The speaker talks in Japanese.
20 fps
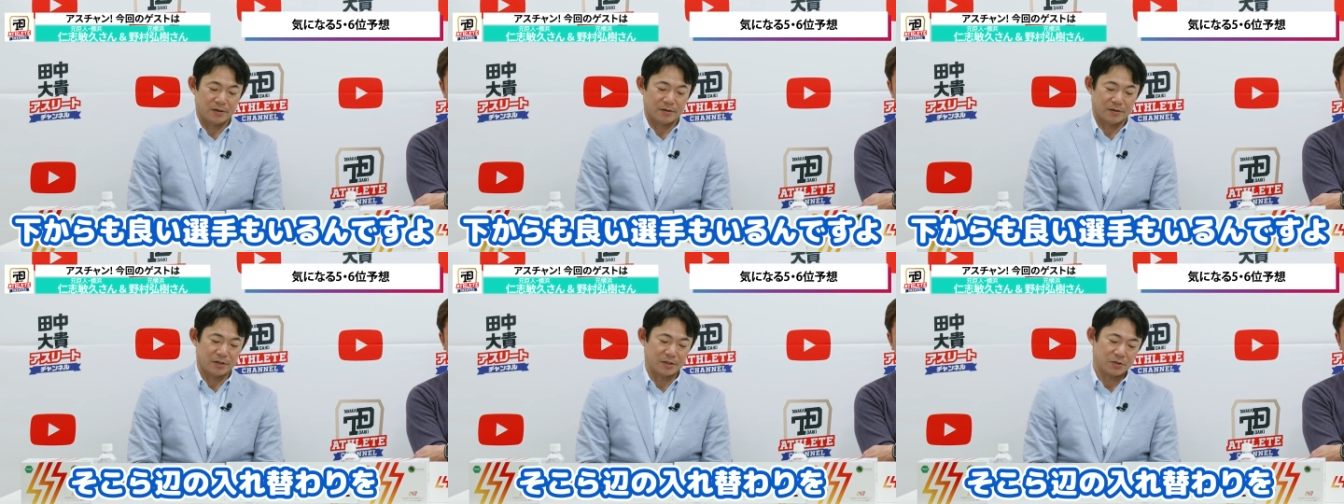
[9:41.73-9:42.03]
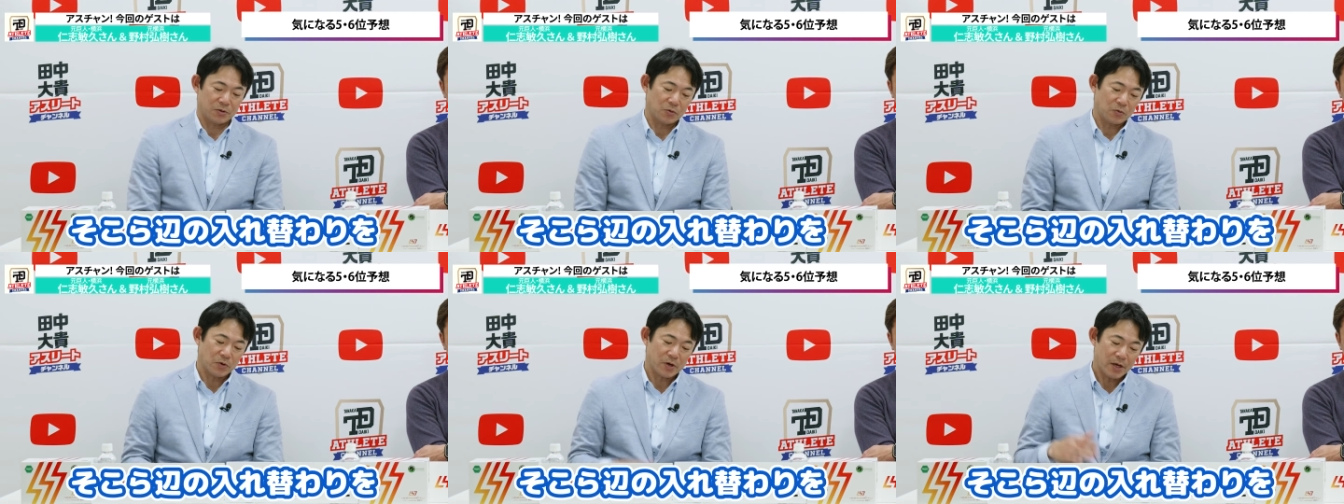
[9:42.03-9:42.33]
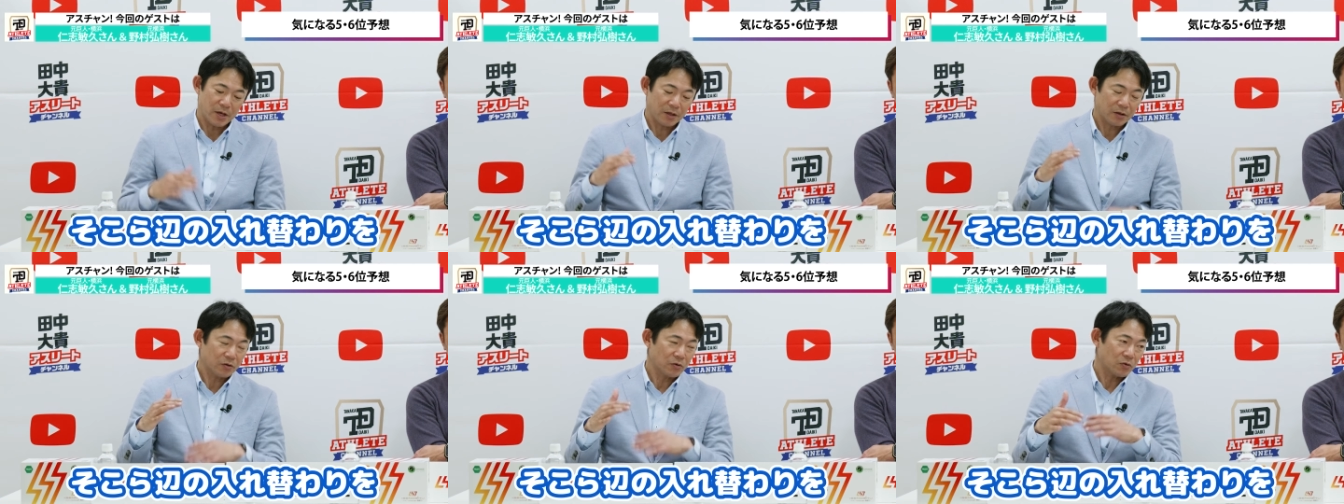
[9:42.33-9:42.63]
でそこら
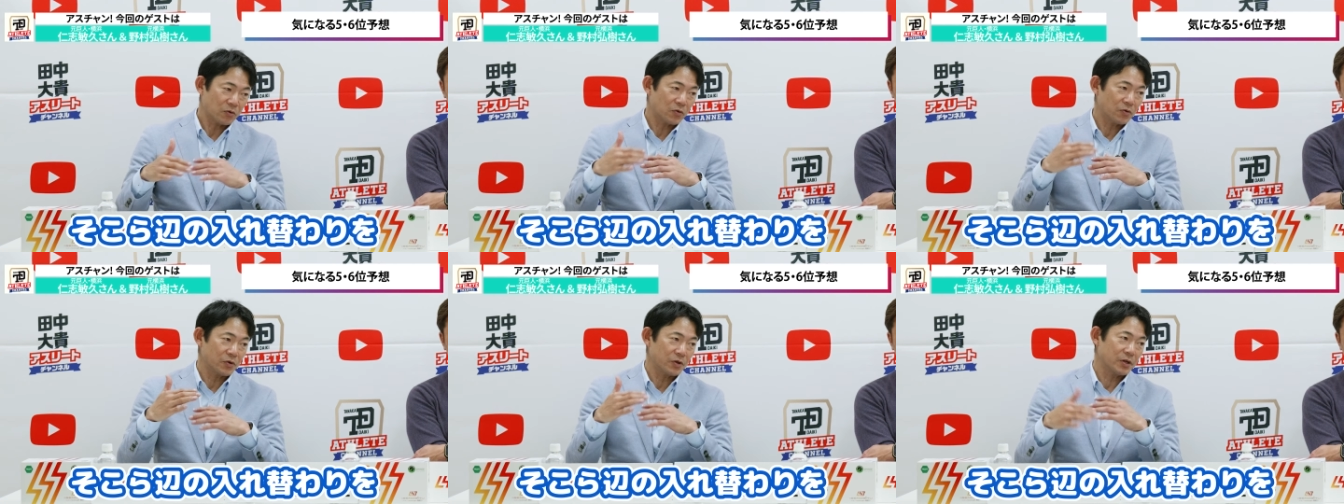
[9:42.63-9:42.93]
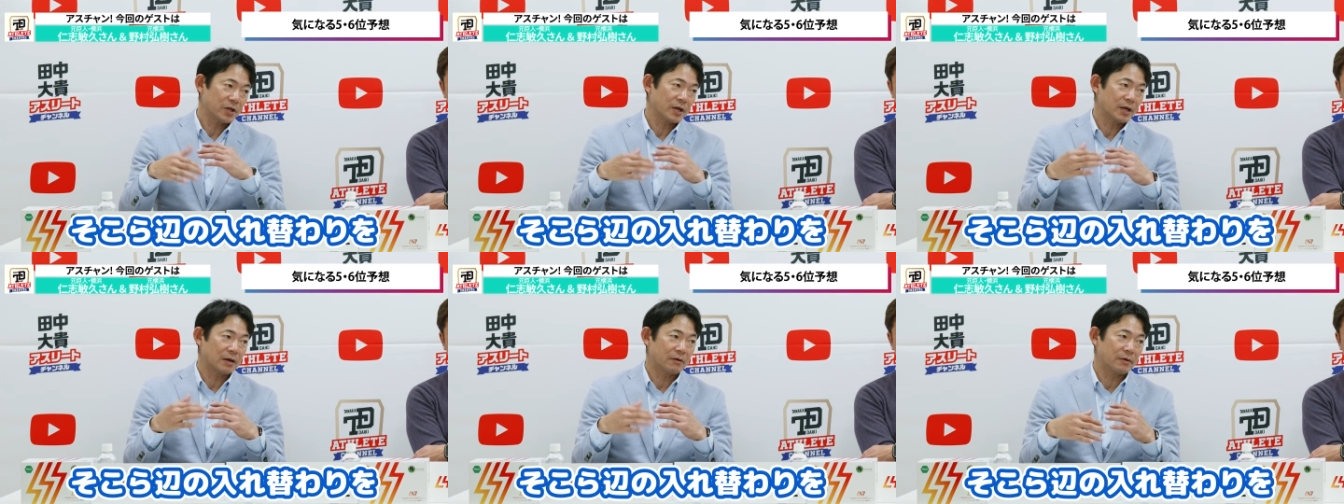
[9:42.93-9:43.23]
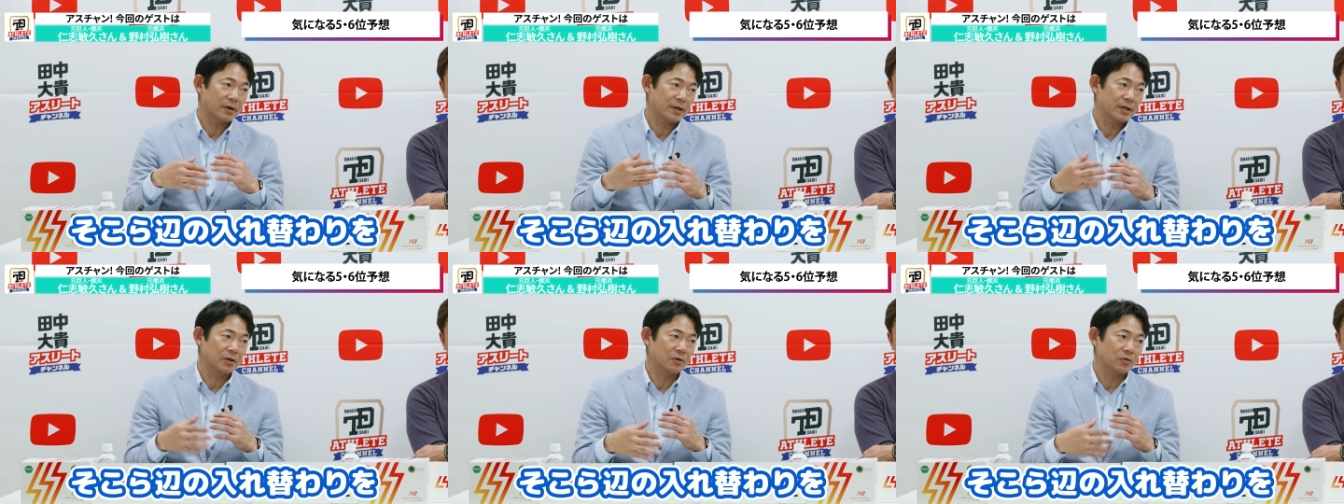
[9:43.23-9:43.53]
辺のこう入れ替
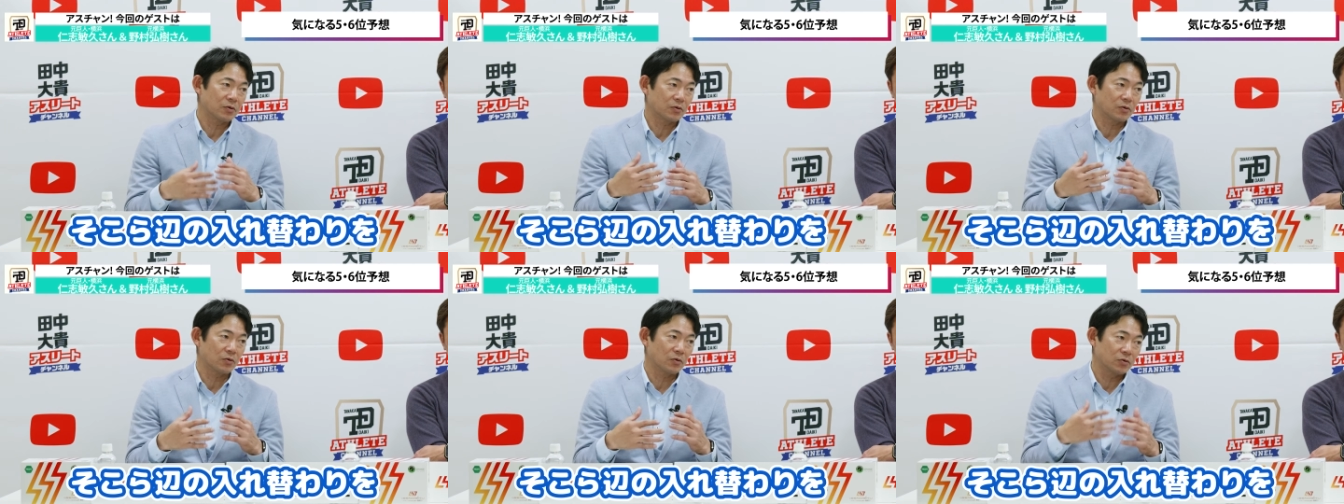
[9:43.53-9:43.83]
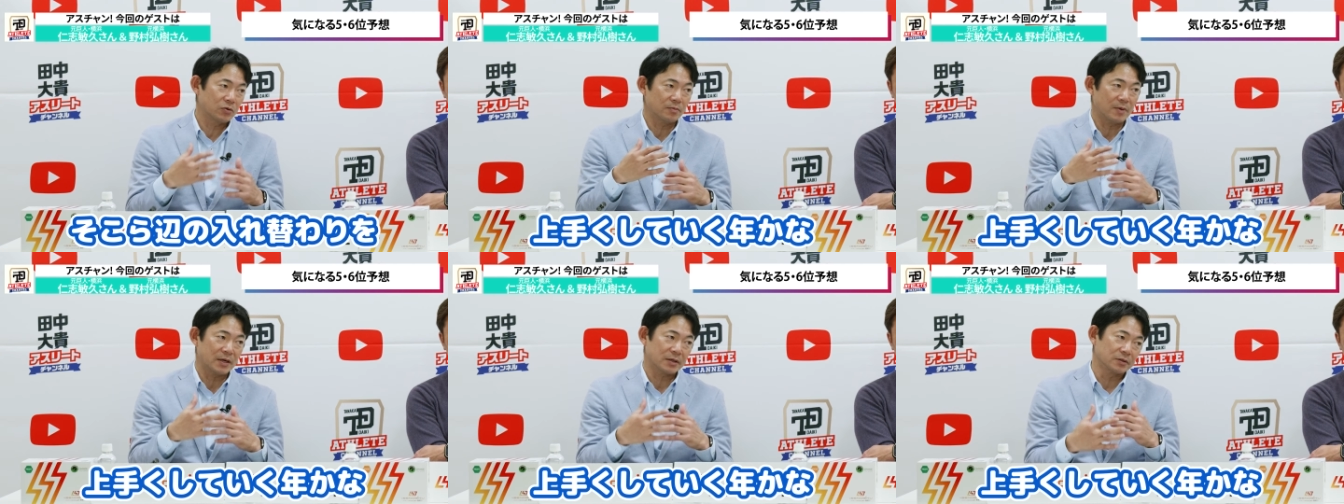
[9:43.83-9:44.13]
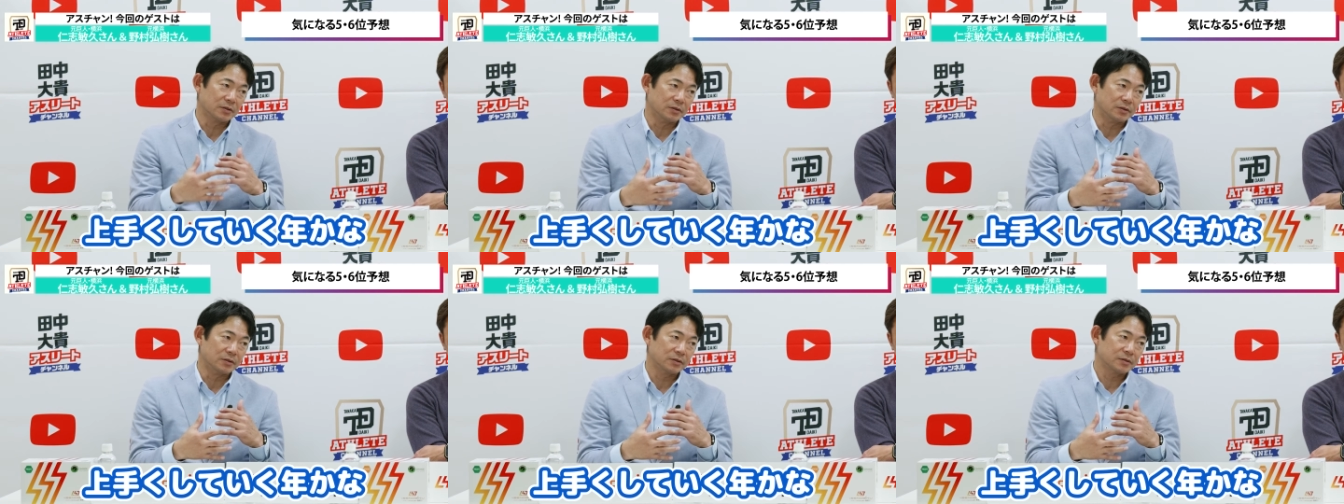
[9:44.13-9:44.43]
わりをこううま
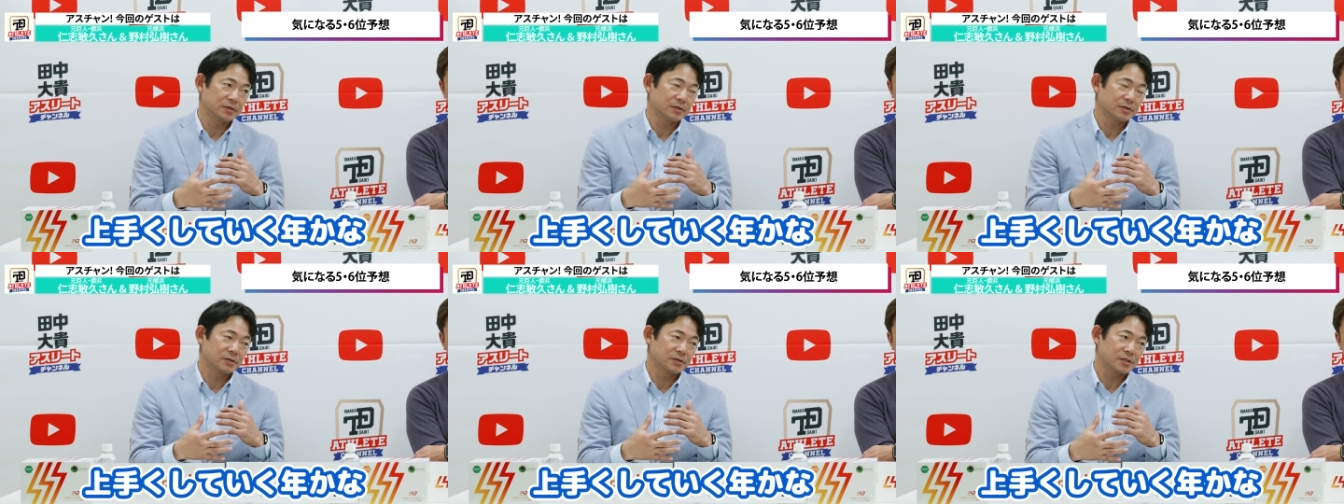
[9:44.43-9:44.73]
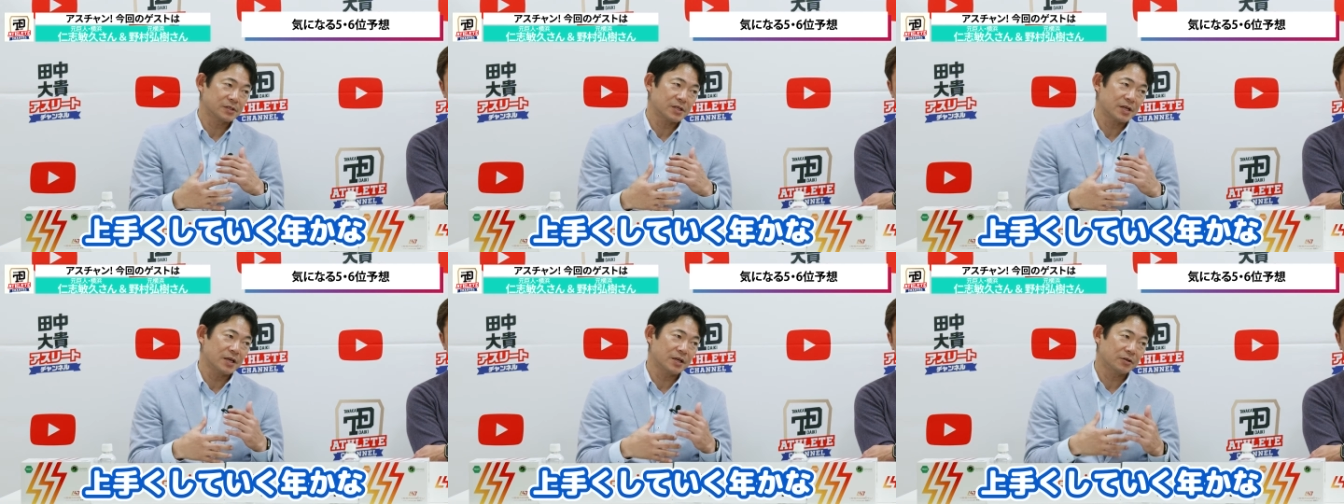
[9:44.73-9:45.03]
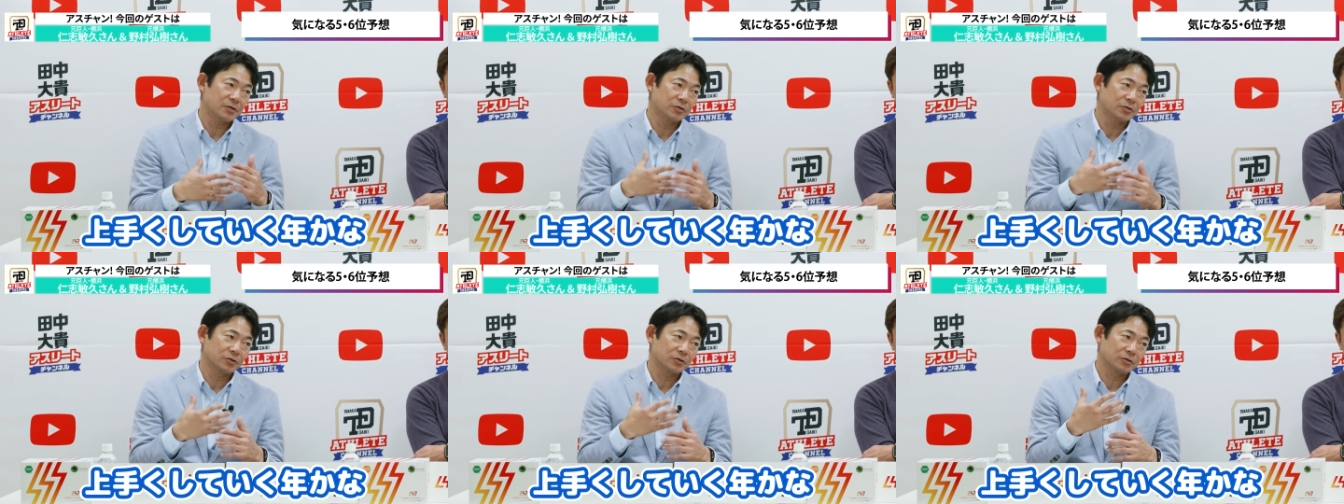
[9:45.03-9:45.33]
くしてい
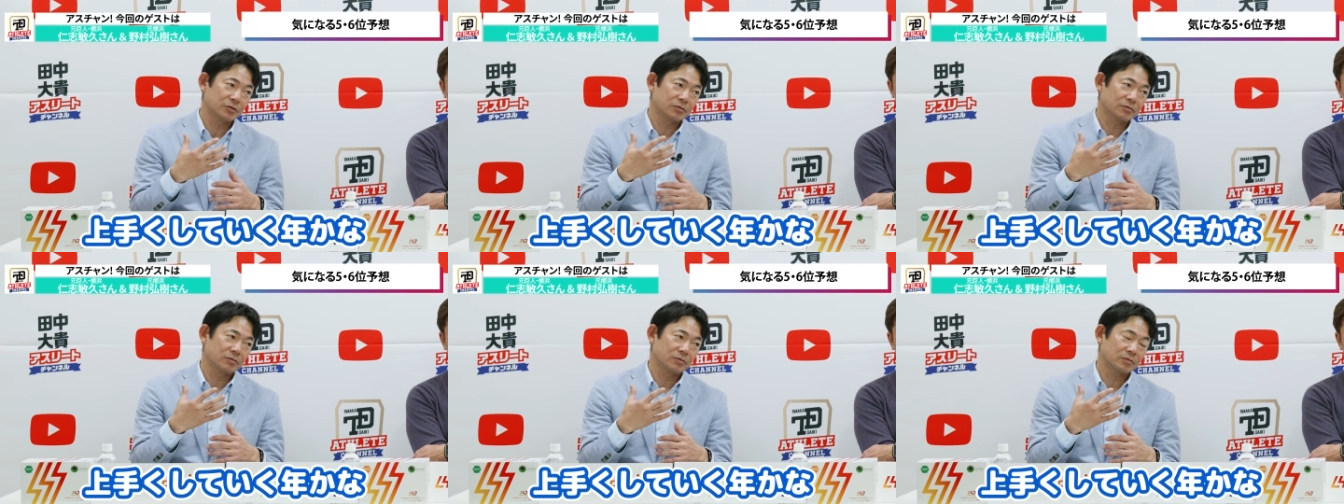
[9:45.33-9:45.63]
く、